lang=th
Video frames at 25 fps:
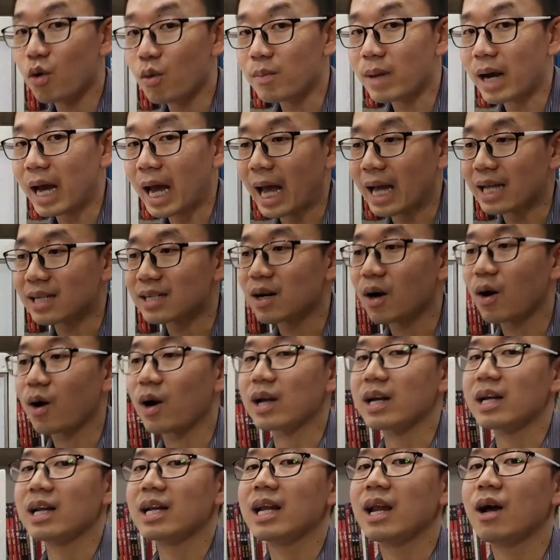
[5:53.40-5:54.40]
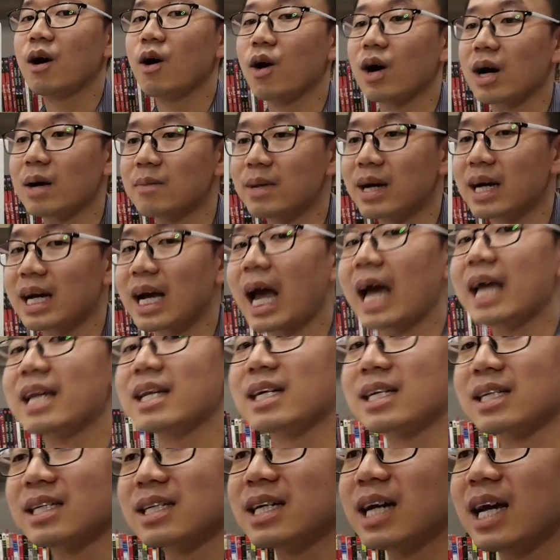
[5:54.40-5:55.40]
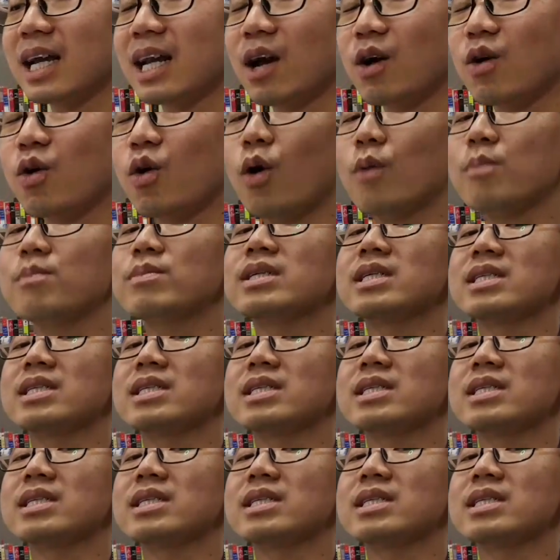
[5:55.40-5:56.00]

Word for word: คุมอาหารก่อนแล้วออกกำลังกายหนึ่งเดือนแล้วครบ